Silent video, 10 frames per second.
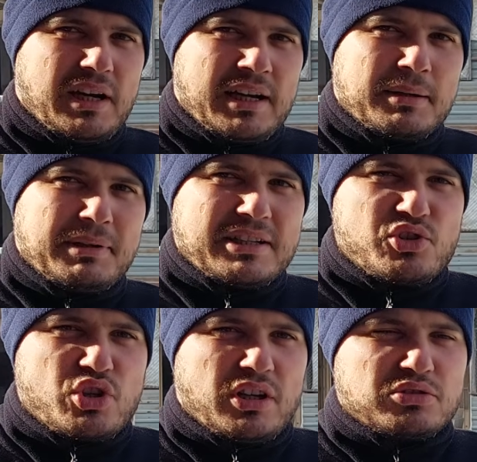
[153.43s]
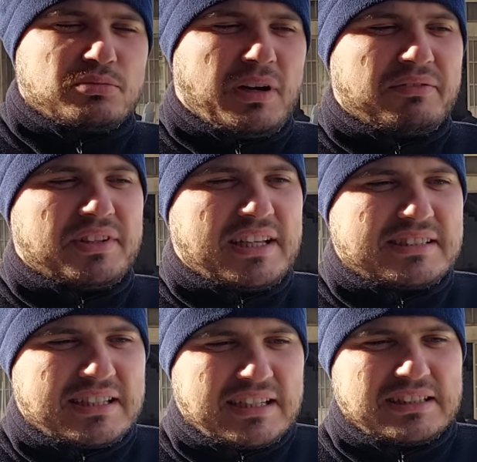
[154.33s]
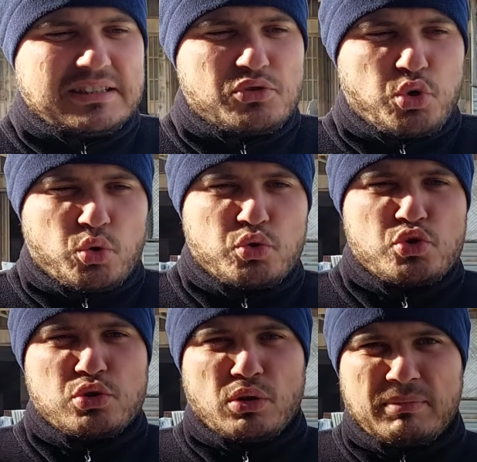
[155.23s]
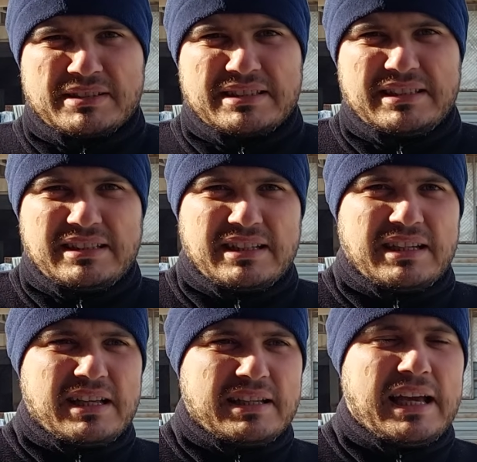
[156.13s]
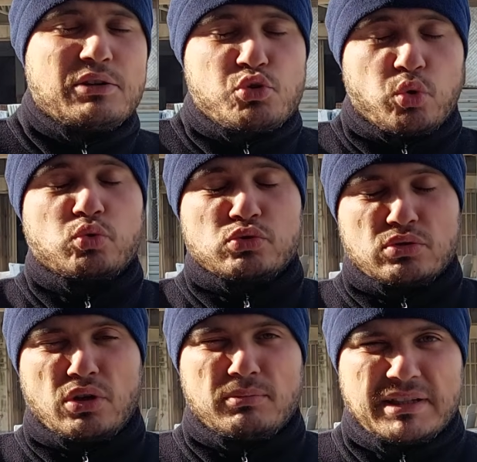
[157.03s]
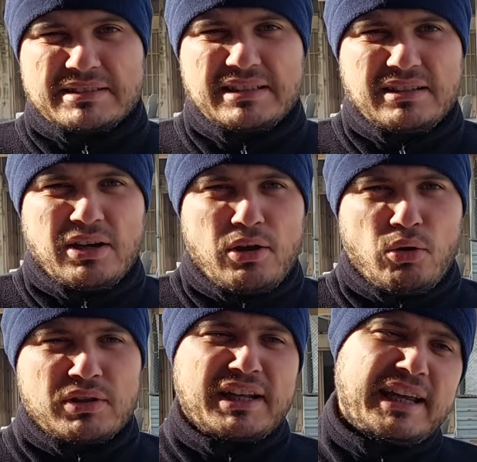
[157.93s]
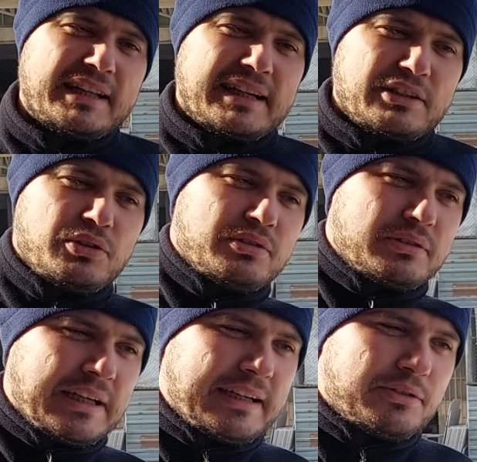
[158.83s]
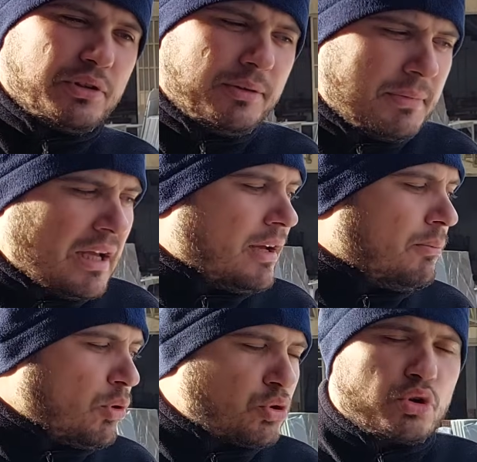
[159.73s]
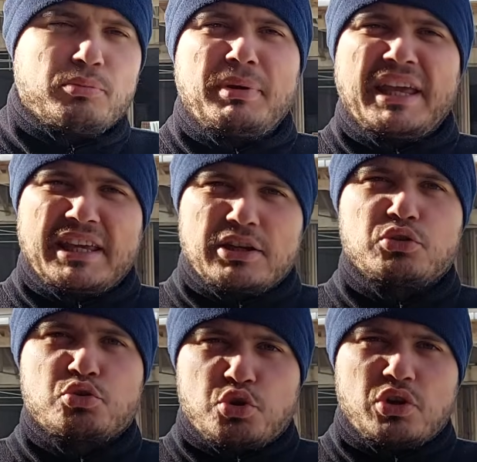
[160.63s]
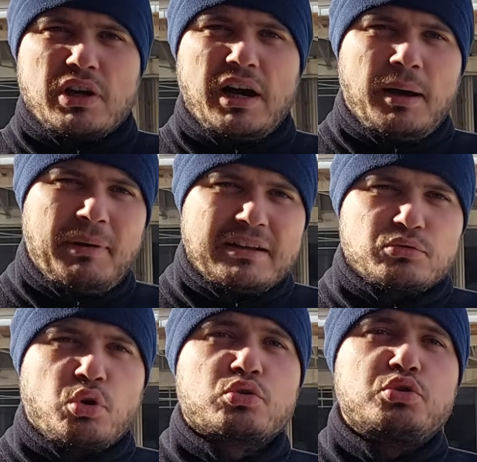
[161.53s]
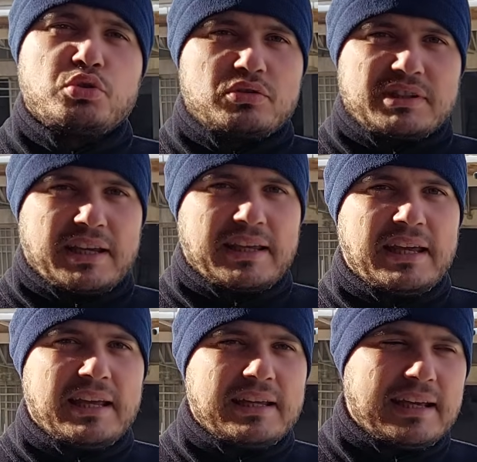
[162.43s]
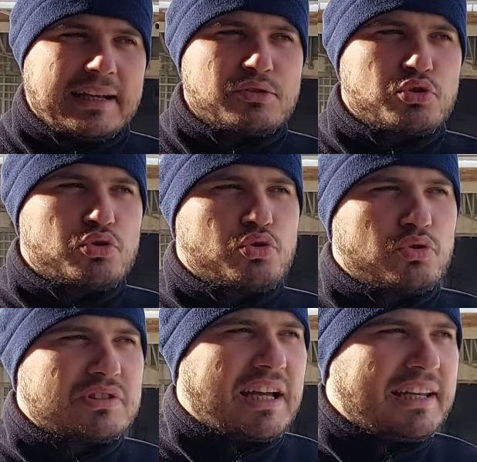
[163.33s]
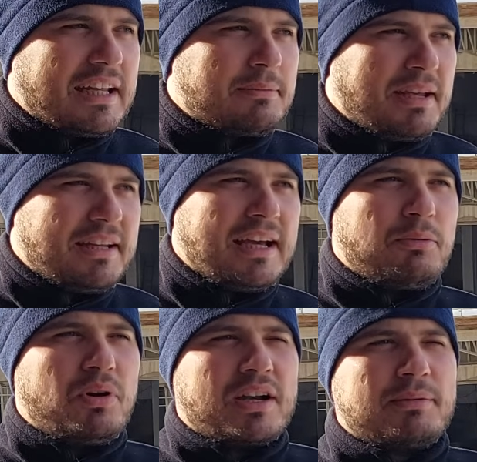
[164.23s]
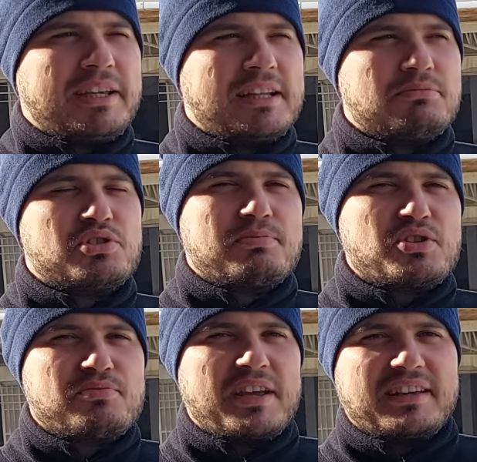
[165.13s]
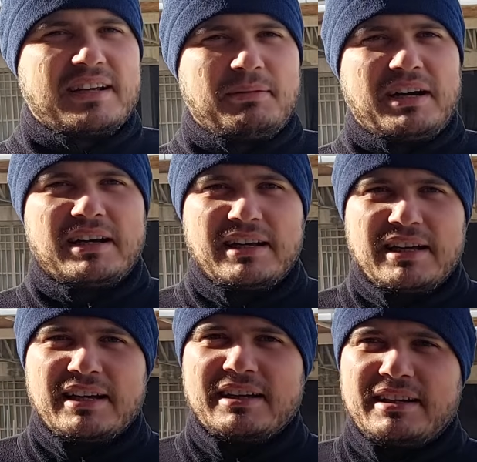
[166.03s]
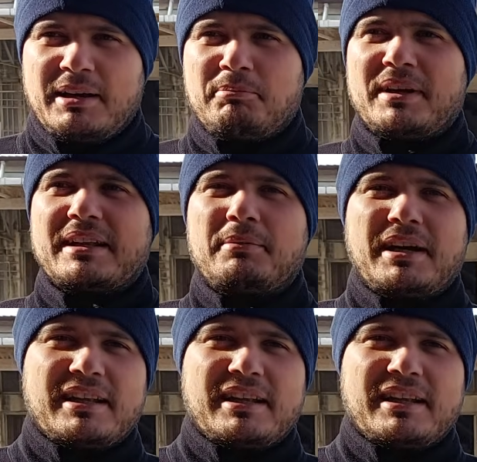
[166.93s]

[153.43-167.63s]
arabanın şanzuman vites aralığı çok güçlü olması. Yani çok uzun olması. O da neye dayanıyor? Motorun beygiri küçük ama torku yüksek. Yani şunu zannetmeyin. Ya bu araba 75 beygir ama rampada